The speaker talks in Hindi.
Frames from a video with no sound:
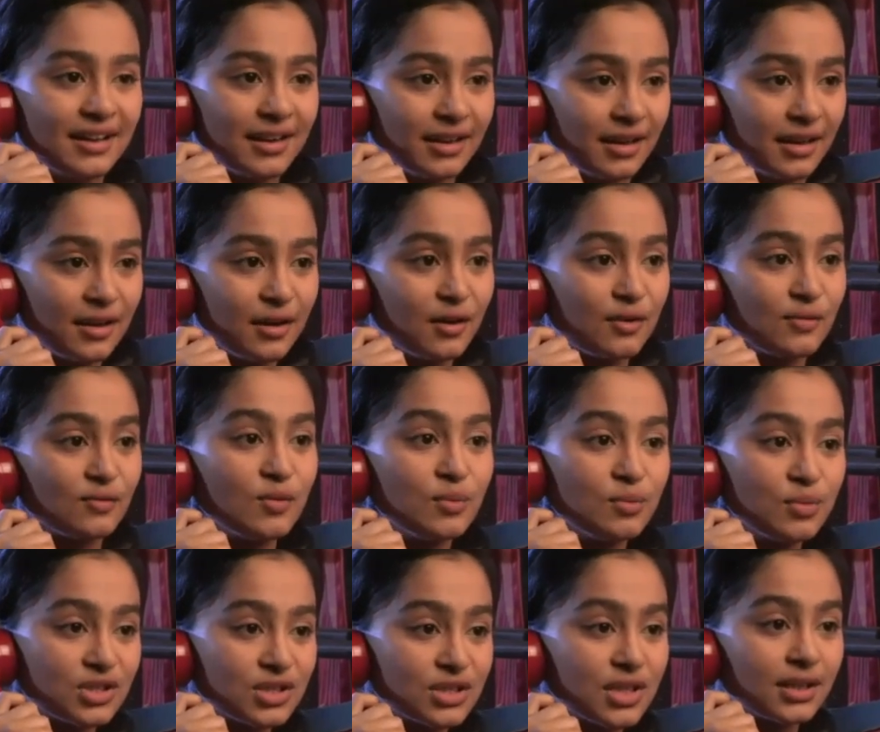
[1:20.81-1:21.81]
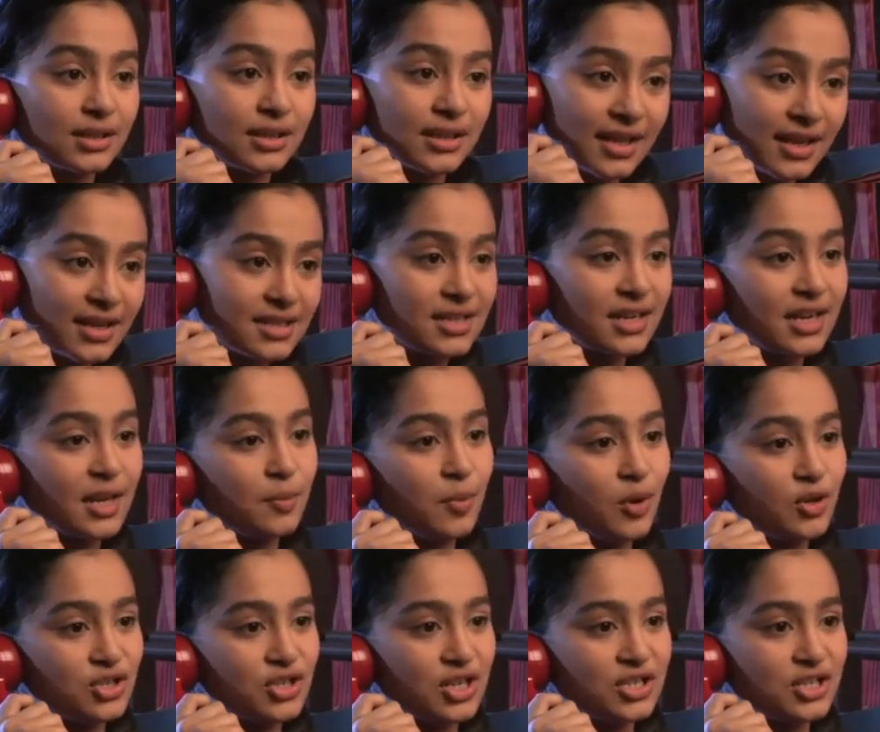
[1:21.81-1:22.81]
अरे वो मुझ तक तेरे
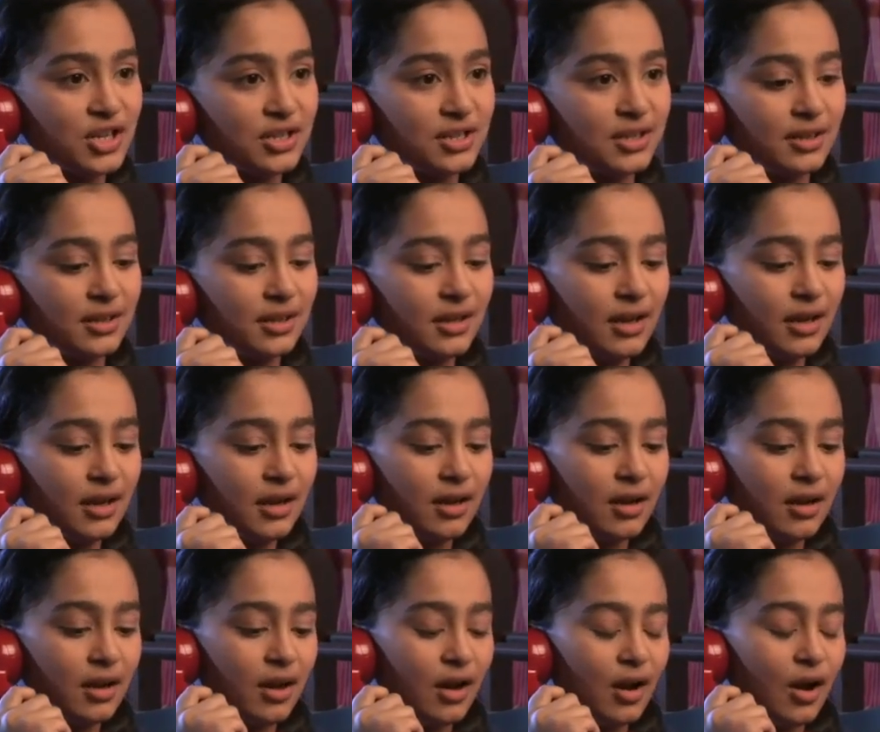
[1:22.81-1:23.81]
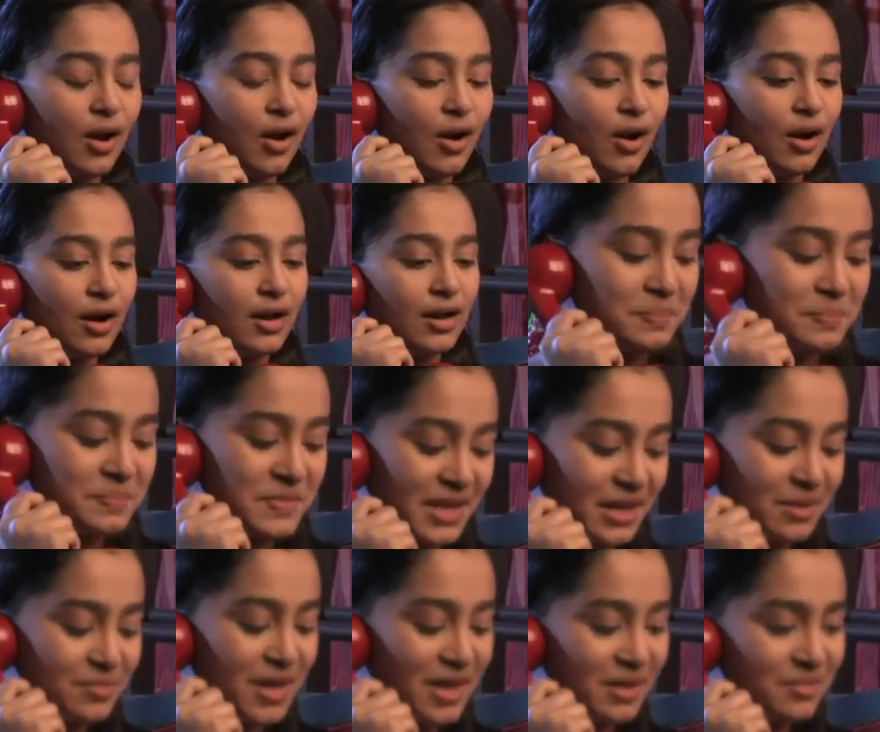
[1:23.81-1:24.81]
जरिए पहुंचना चाहता है
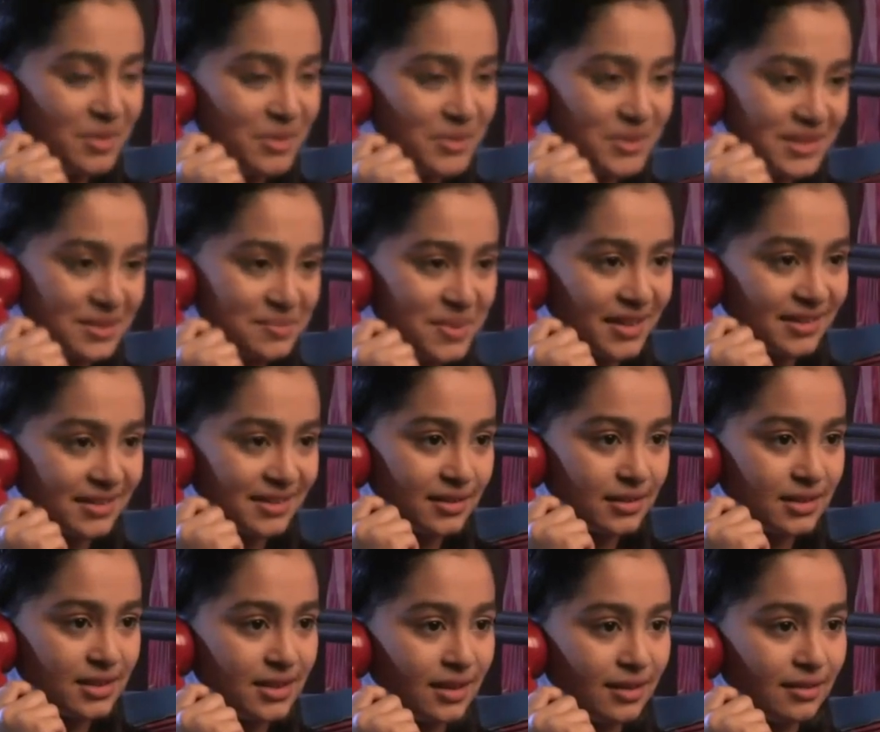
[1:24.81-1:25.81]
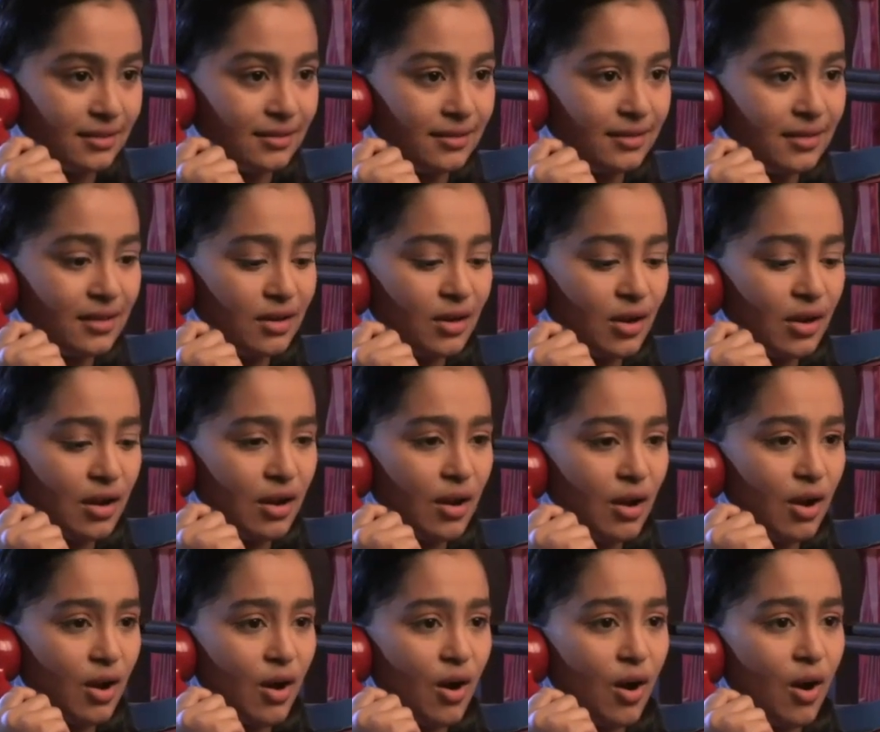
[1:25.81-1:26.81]
मेरे बारे में उससे बात करती
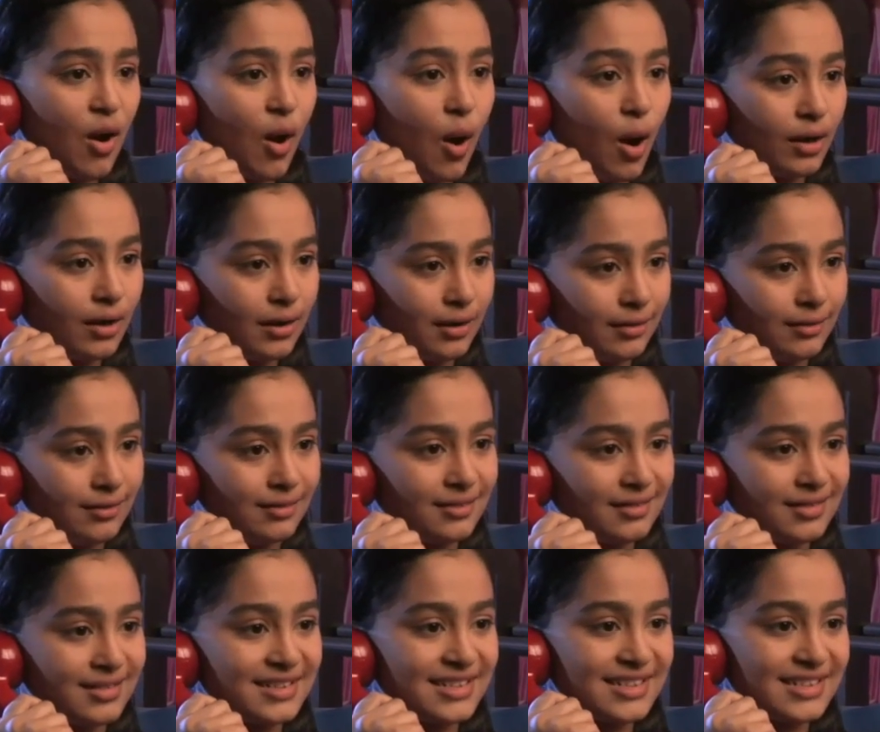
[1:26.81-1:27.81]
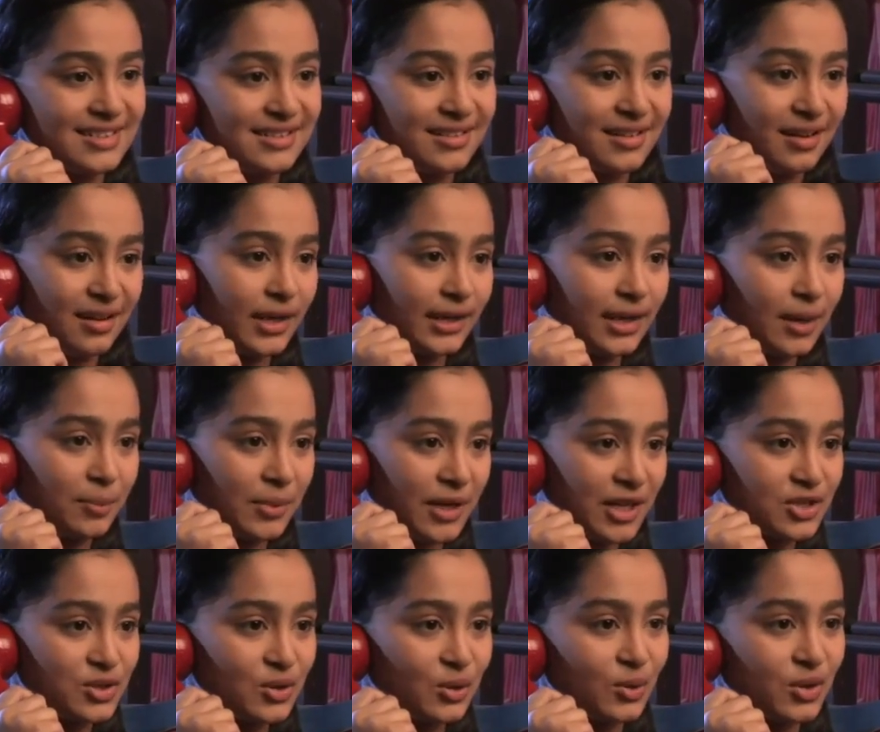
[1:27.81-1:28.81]
रहना और हाँ डेट का
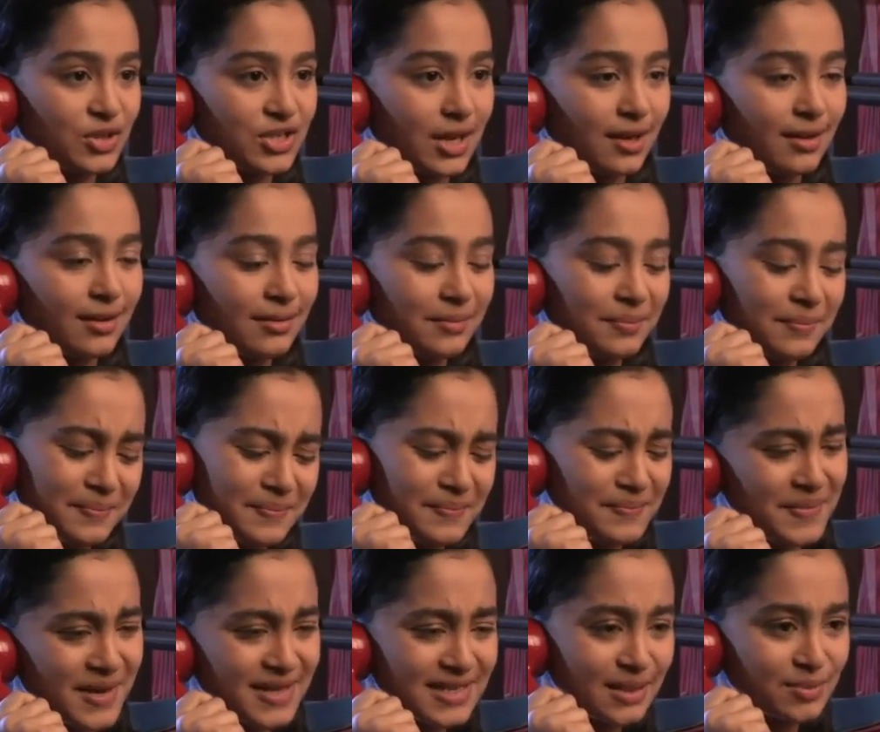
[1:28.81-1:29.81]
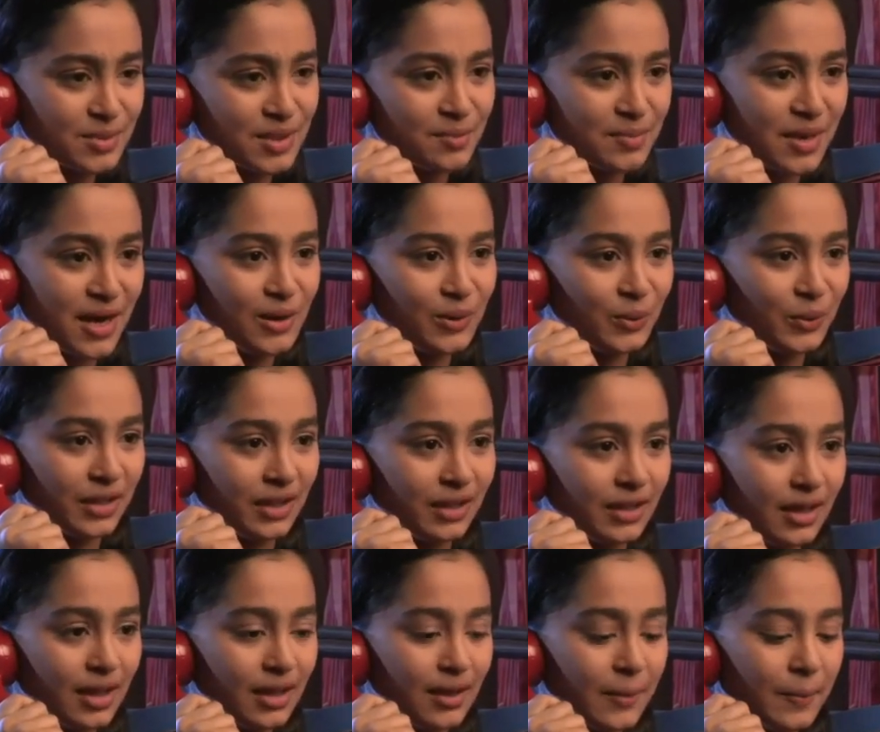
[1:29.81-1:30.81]
प्ले शुरू हो जाएगा मैं सब संभाल
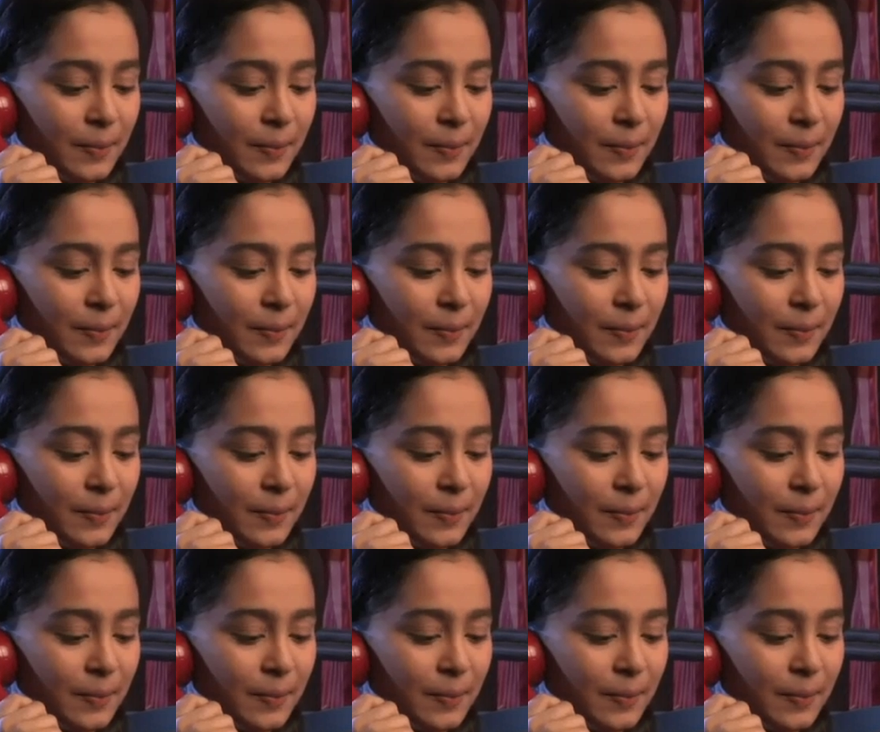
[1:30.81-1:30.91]
लूंगी